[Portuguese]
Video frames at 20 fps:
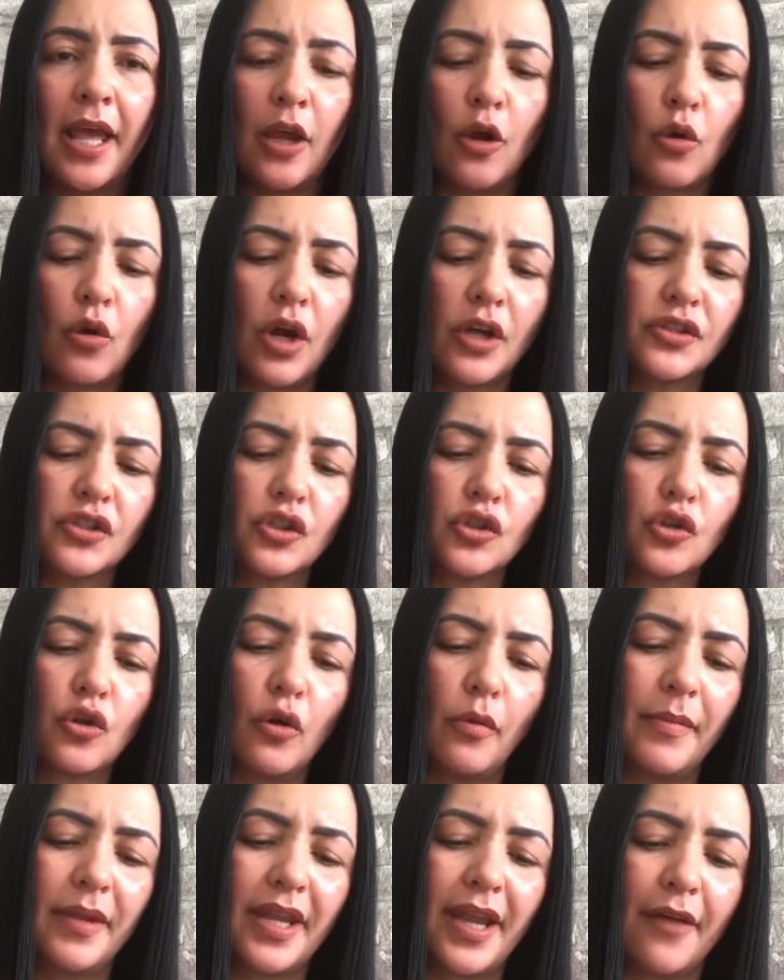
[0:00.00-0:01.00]
Eu gosto de
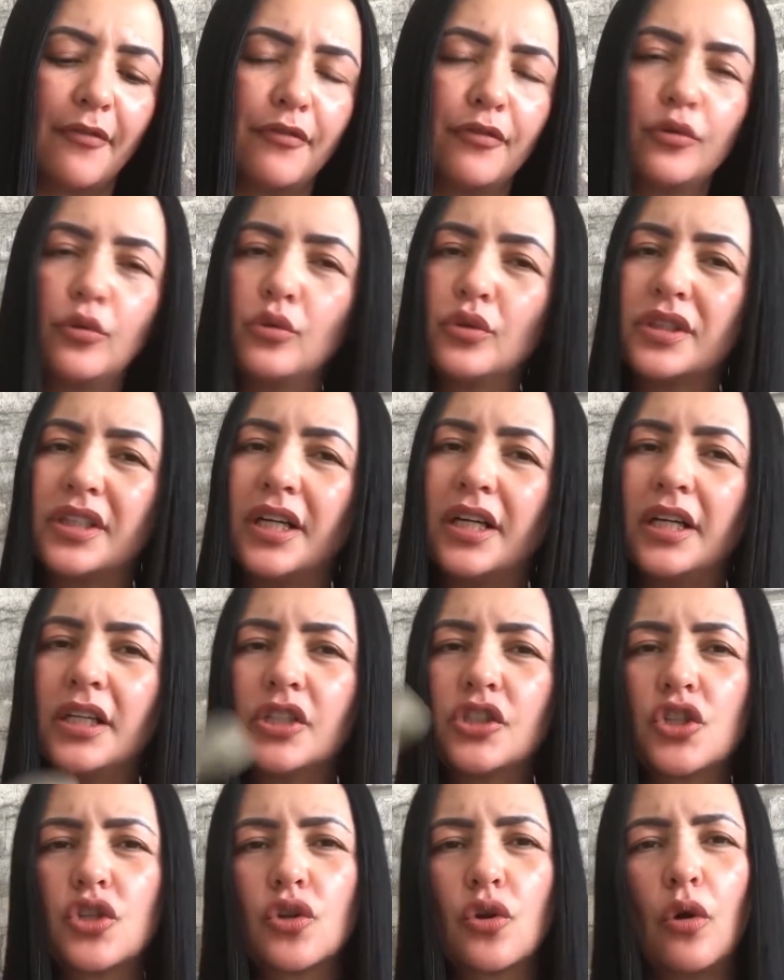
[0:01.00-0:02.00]
comer a fruta
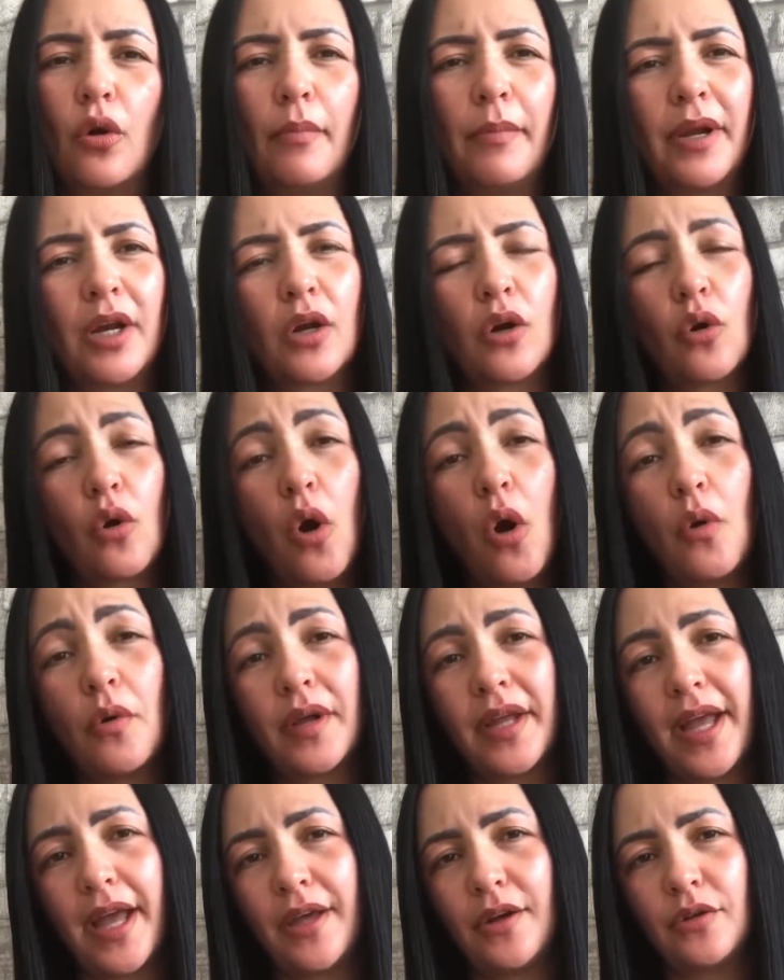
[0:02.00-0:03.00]
antes de comer
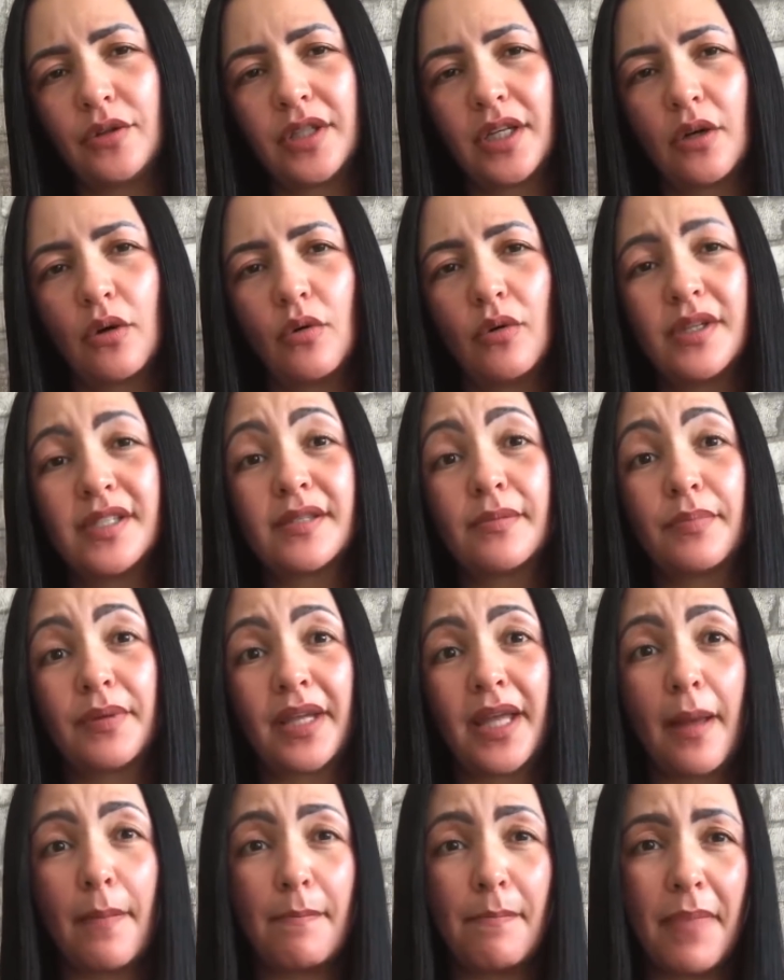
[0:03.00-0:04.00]
qualquer outra coisa,
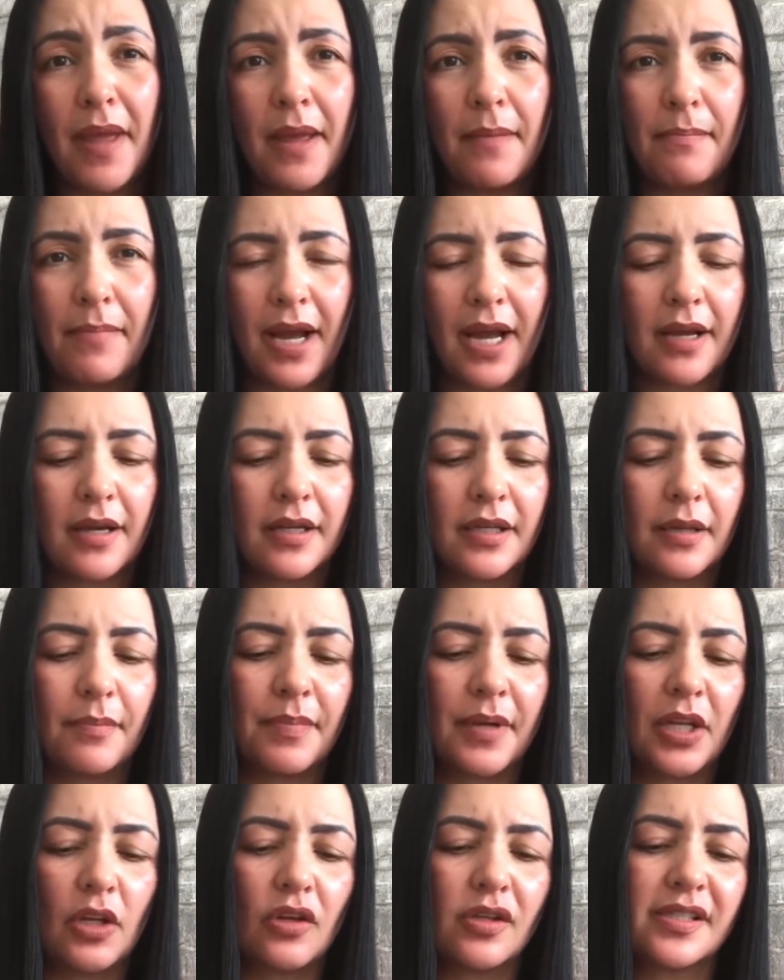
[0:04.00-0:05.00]
porque é bem bacana
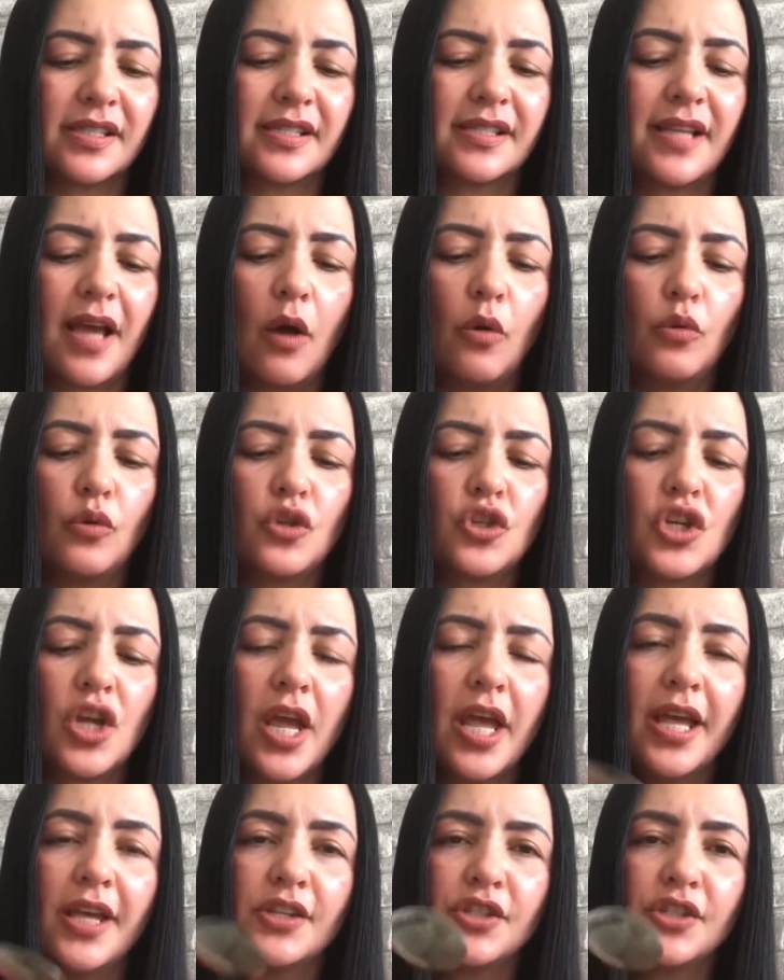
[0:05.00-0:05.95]
para a nossa saúde.